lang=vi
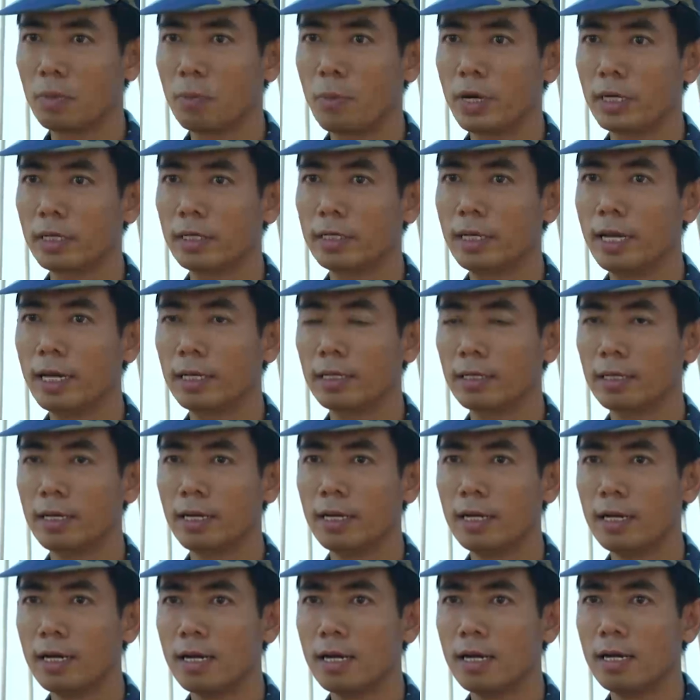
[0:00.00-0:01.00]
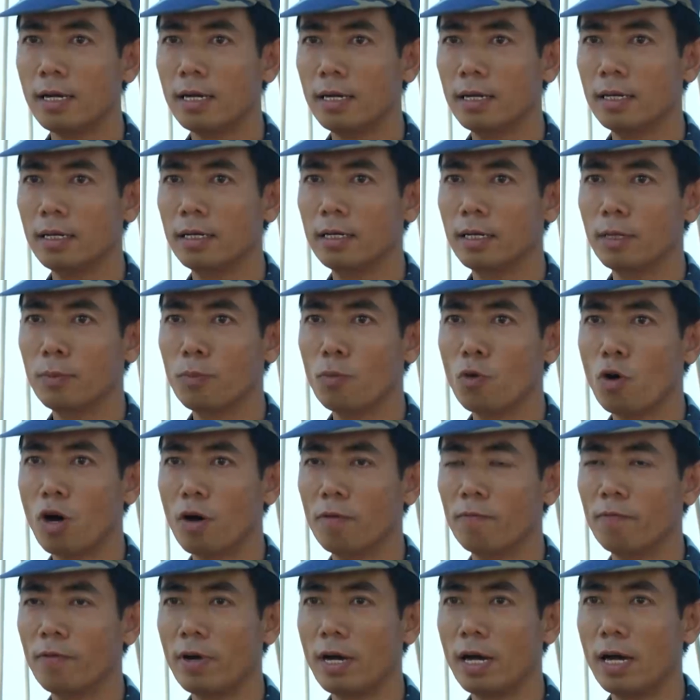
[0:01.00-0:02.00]
mình nhìn cái ờ, hướng
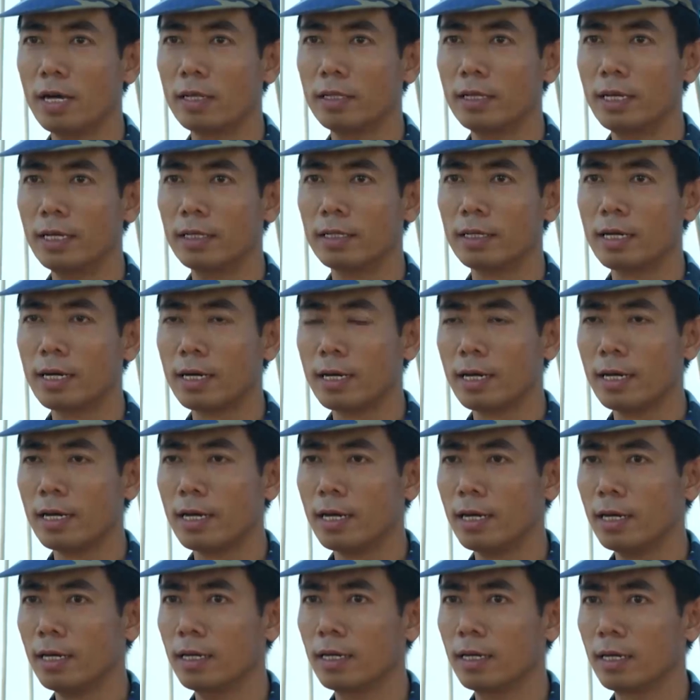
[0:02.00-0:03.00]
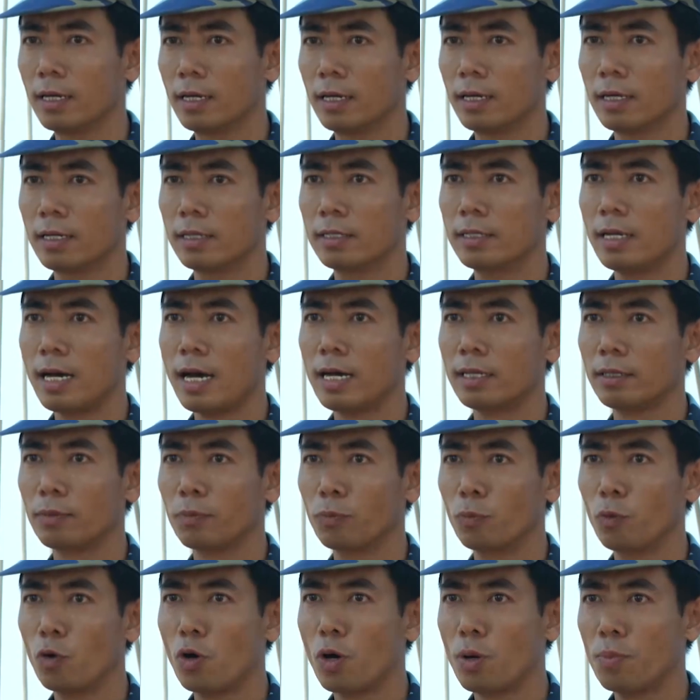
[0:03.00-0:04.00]
buồm và nhìn các cái ờ, giáp
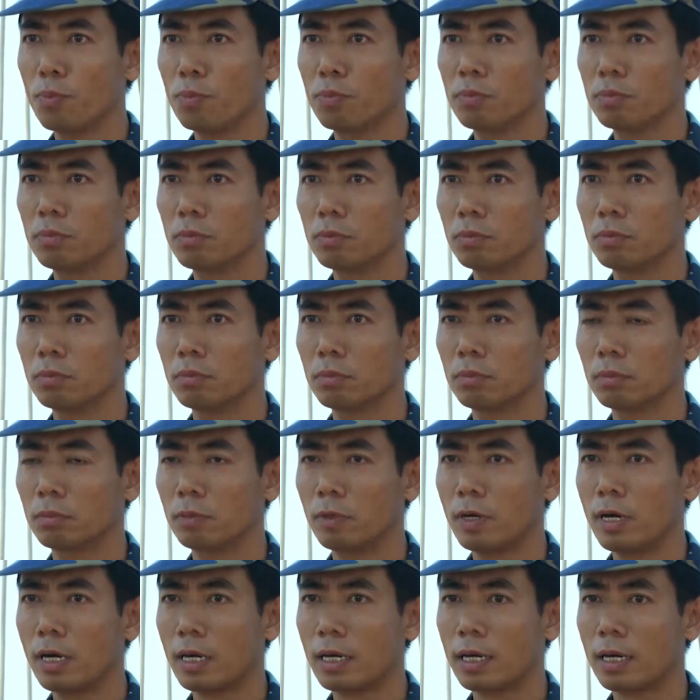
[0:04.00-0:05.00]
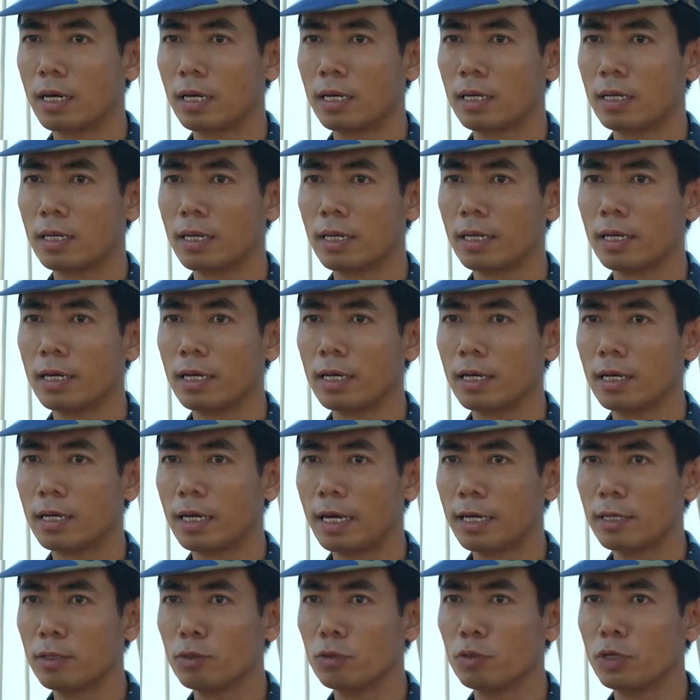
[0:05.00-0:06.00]
buồm mà cái cái
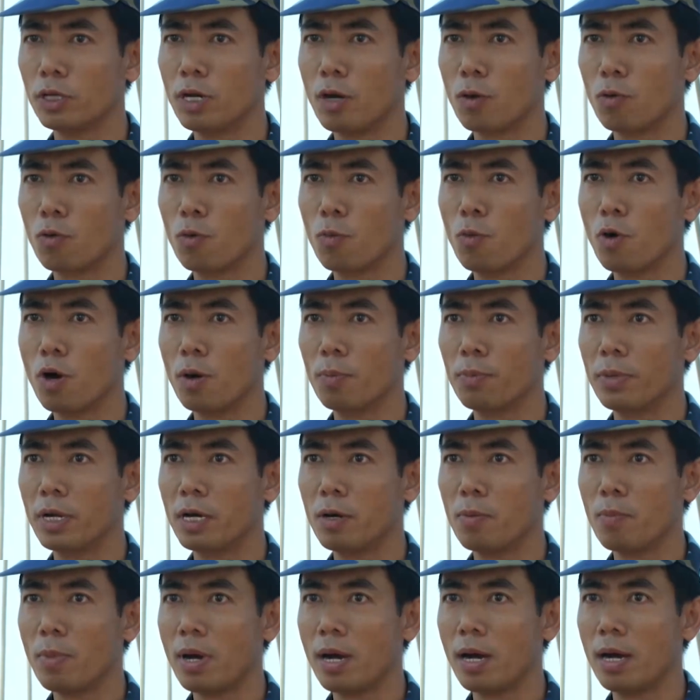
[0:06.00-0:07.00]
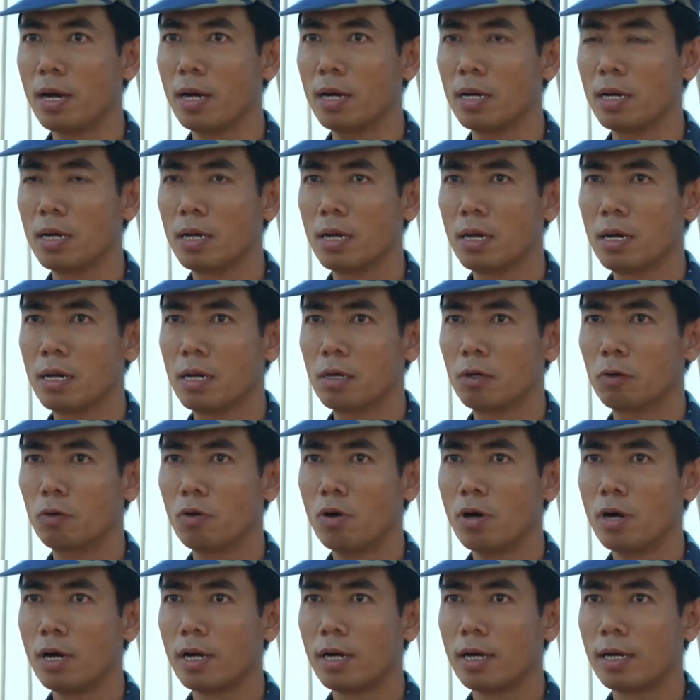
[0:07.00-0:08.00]
cánh chuyển động của buồm nếu mà
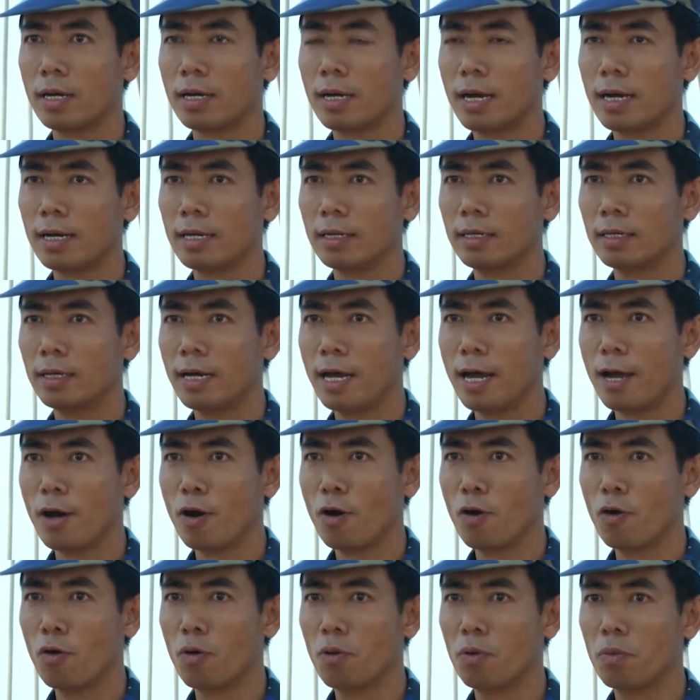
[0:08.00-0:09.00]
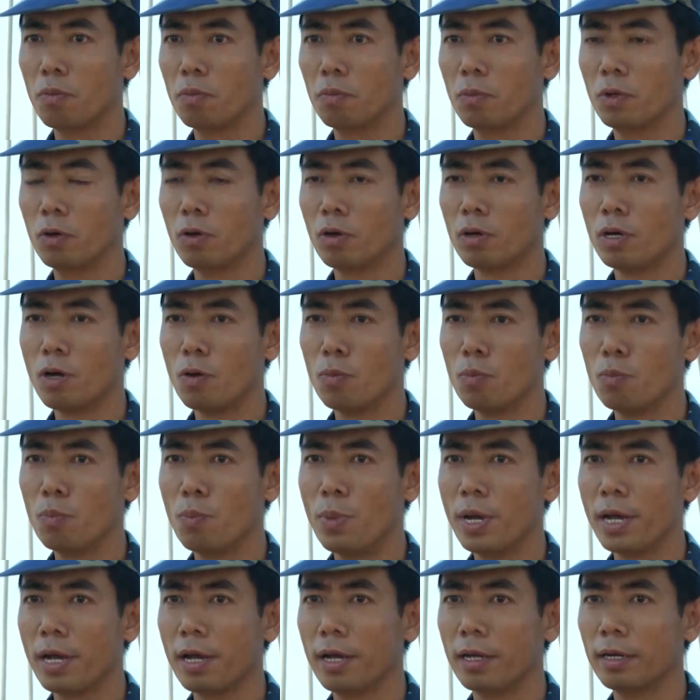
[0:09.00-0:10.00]
nó căng đều mà nó không
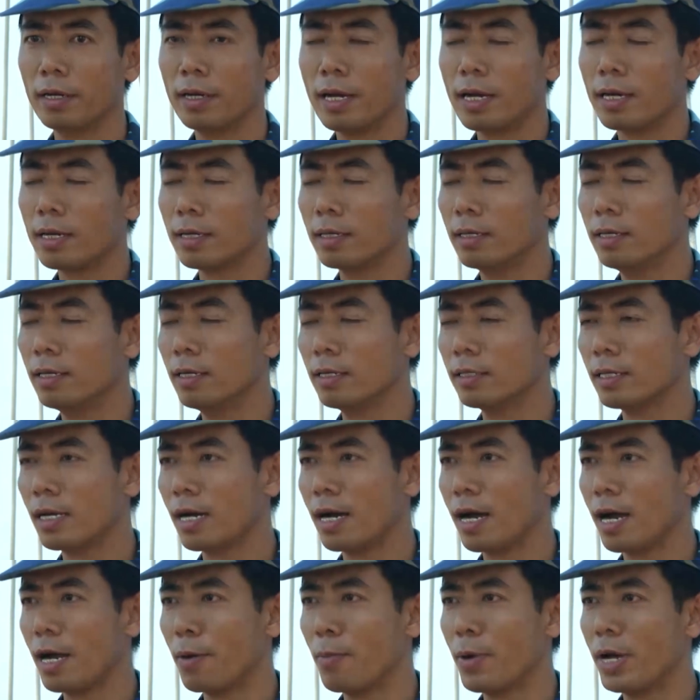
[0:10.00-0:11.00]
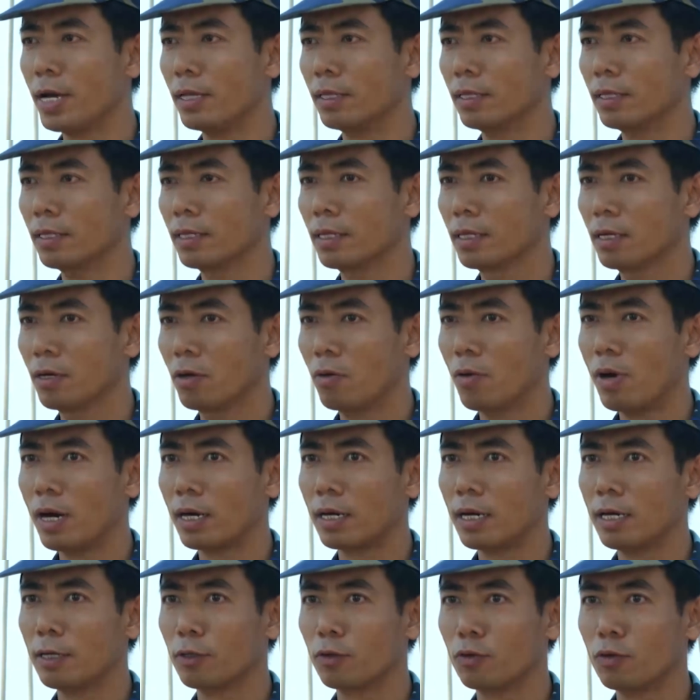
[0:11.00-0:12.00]
bị nắc nư sang hai bên
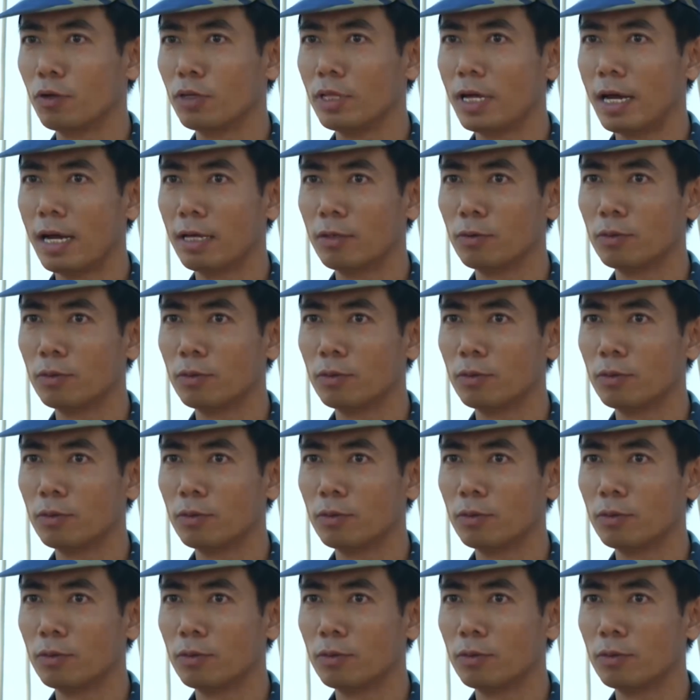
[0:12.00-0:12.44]
hoặc là có thể